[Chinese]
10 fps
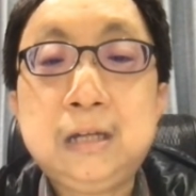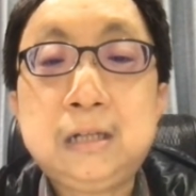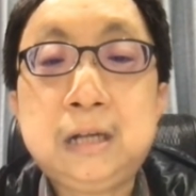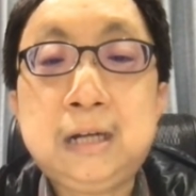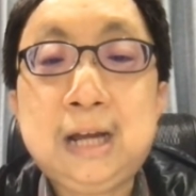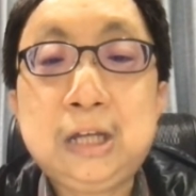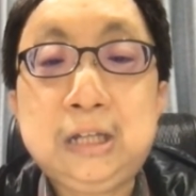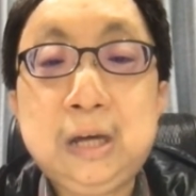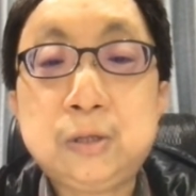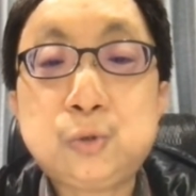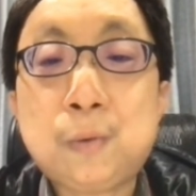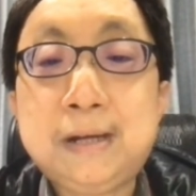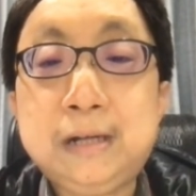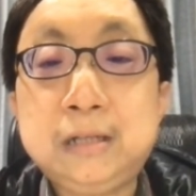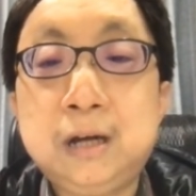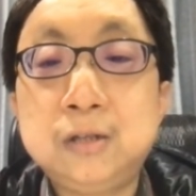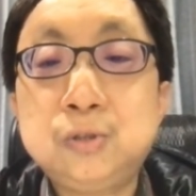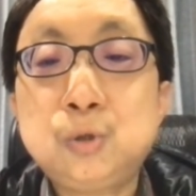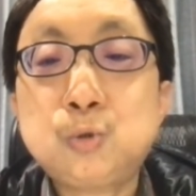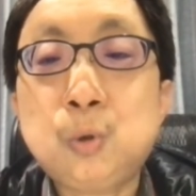能量饮料的创办人哈
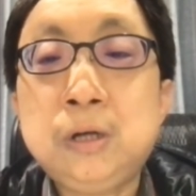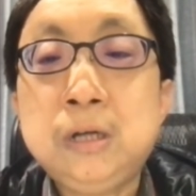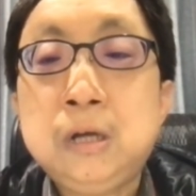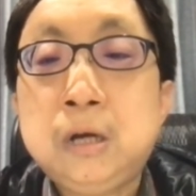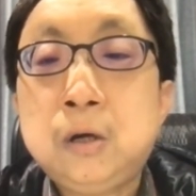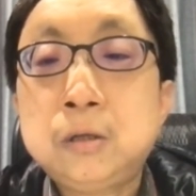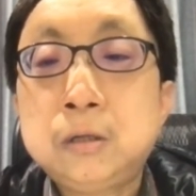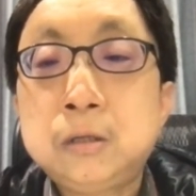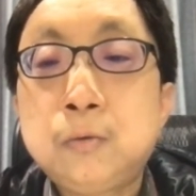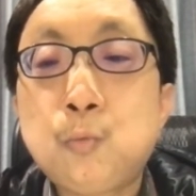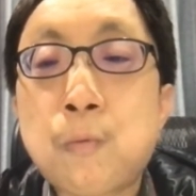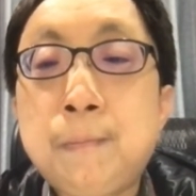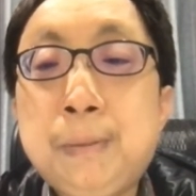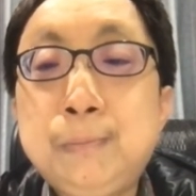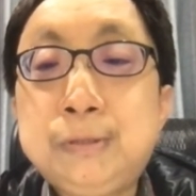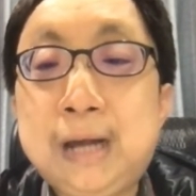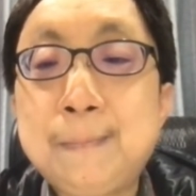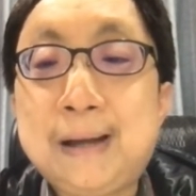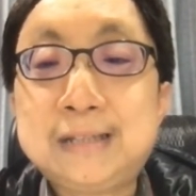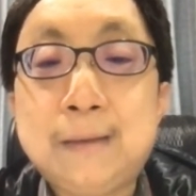就说：“我们并不想
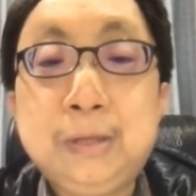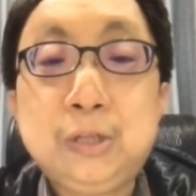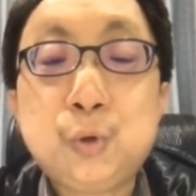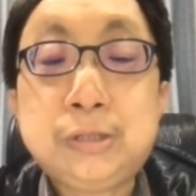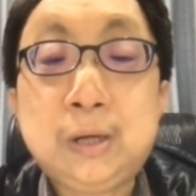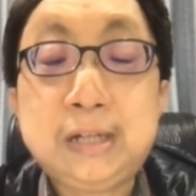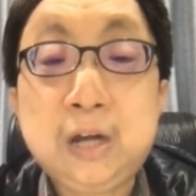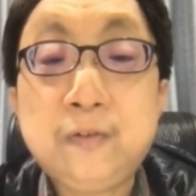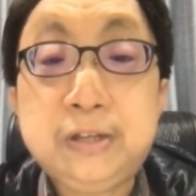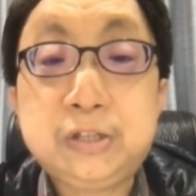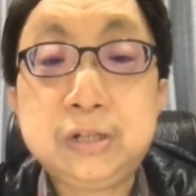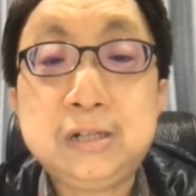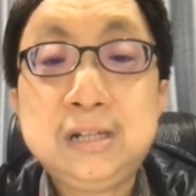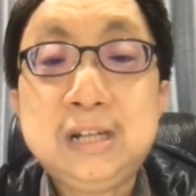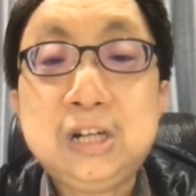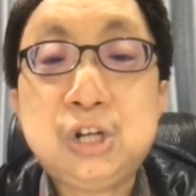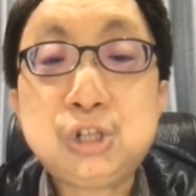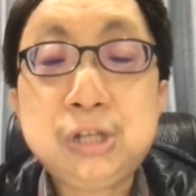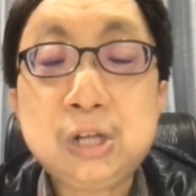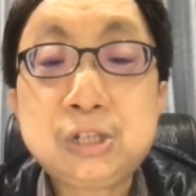把产品推销给消费者，而
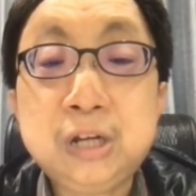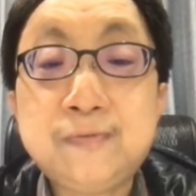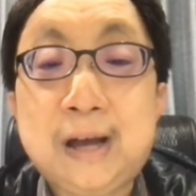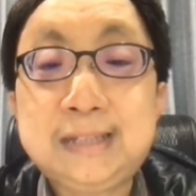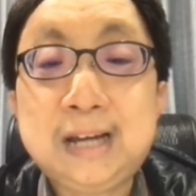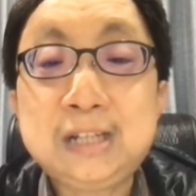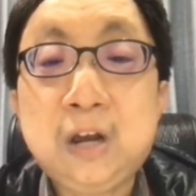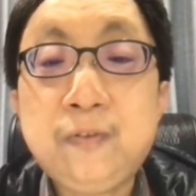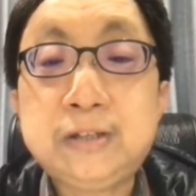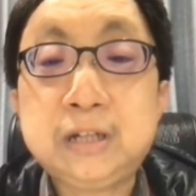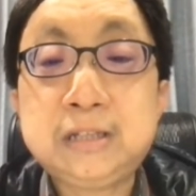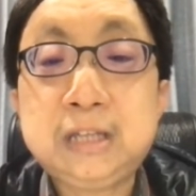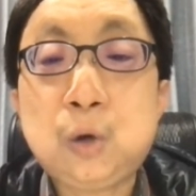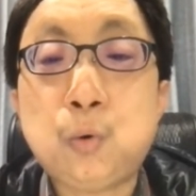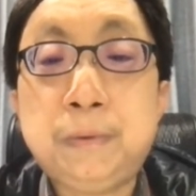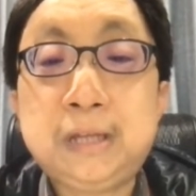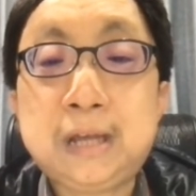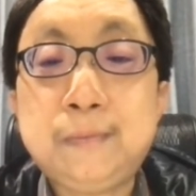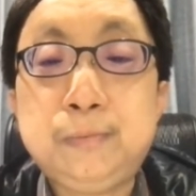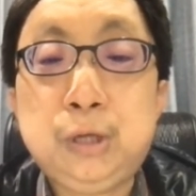是要设法将消费者带到我们的
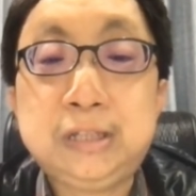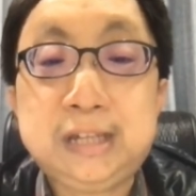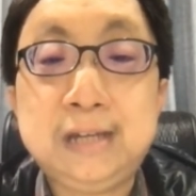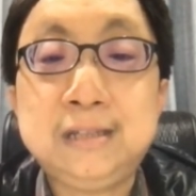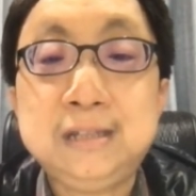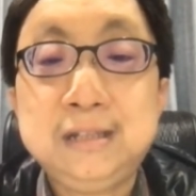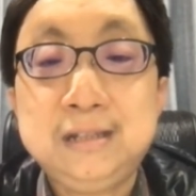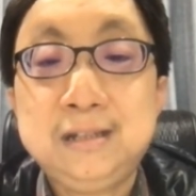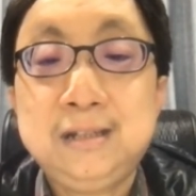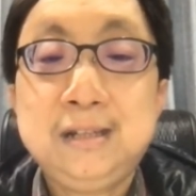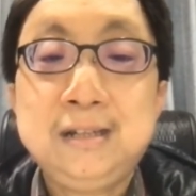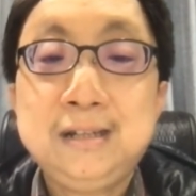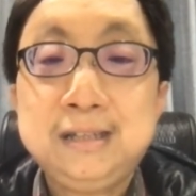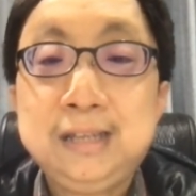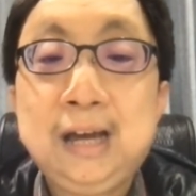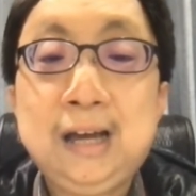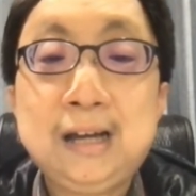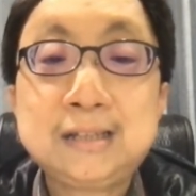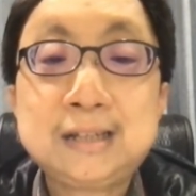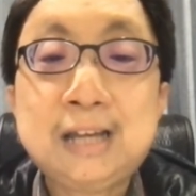产品面前。”
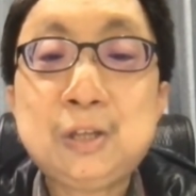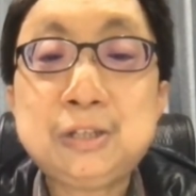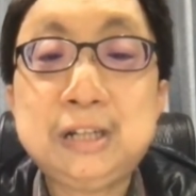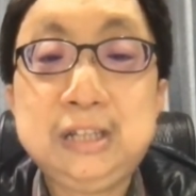那看到这里